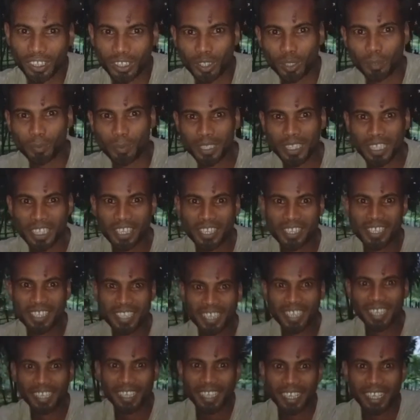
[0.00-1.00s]
অনেক সমস্যা
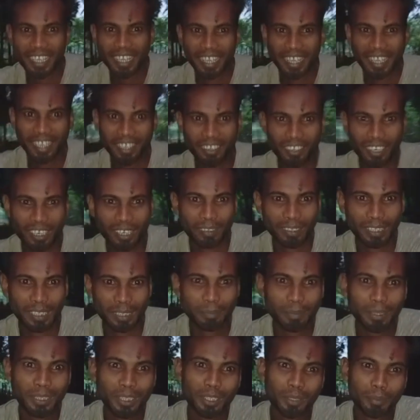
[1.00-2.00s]
হয়েছে এখন
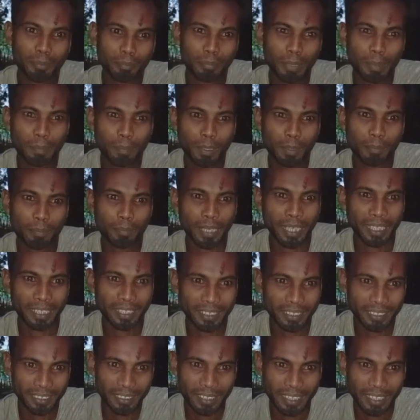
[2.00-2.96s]
আমাদের বিপ্লব ভাই